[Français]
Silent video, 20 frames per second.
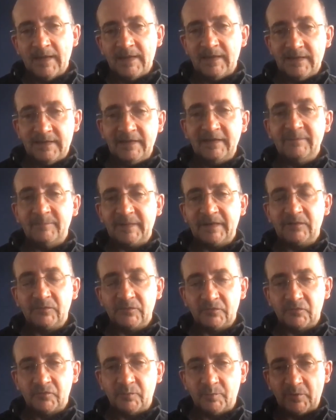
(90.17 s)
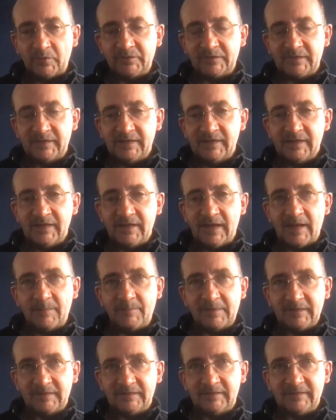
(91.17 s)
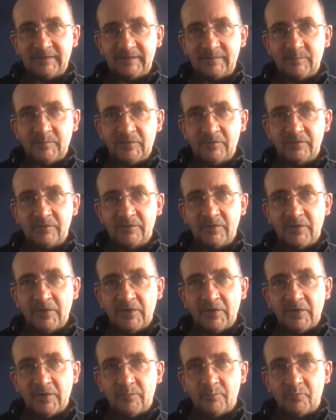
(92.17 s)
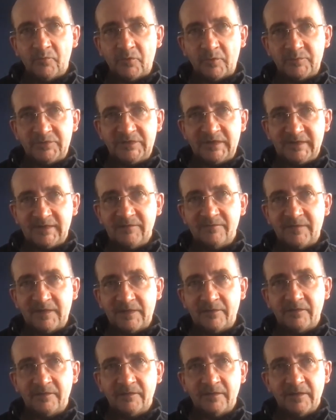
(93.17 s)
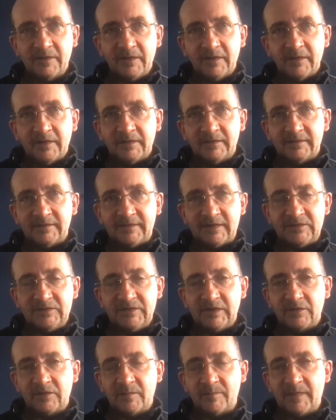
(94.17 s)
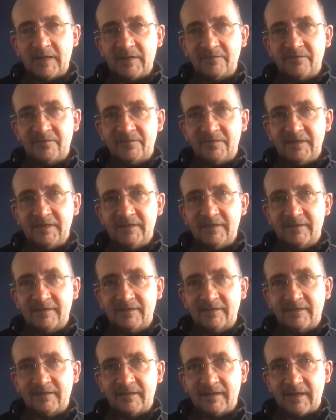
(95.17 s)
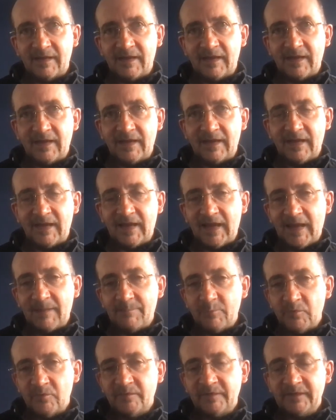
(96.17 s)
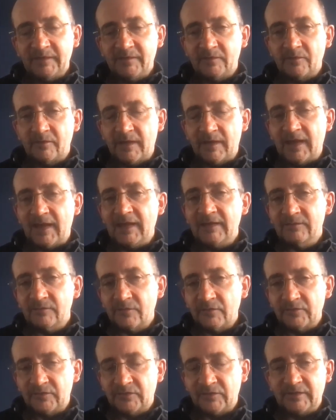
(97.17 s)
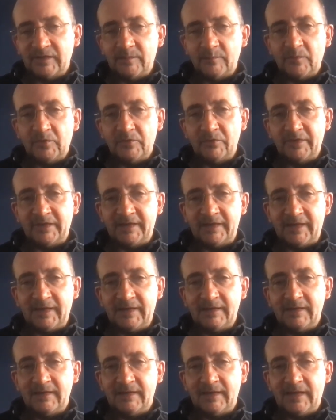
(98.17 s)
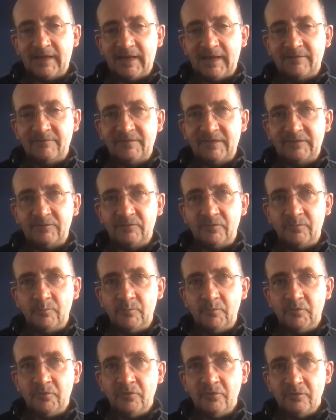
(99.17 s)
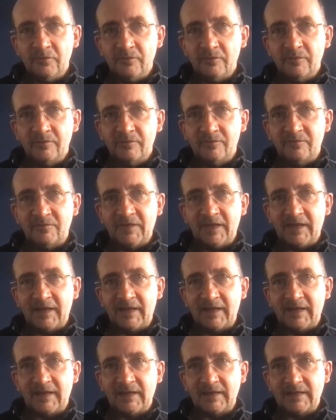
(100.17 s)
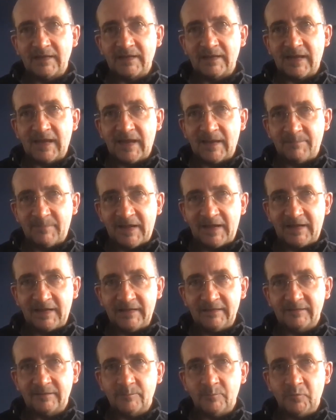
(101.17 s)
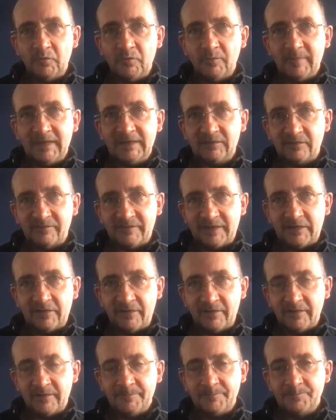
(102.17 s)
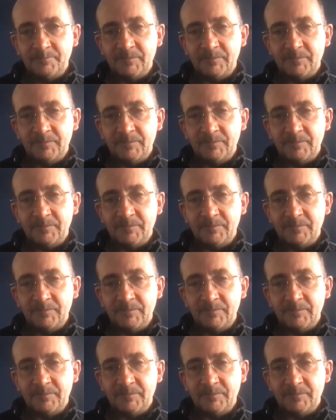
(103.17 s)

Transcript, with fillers: Et l'expérience de pensée a précisément pour objectif alors d'agir comme un filtre appauvrissant intentionnellement le réel afin de mieux faire apparaître, mieux mettre en valeur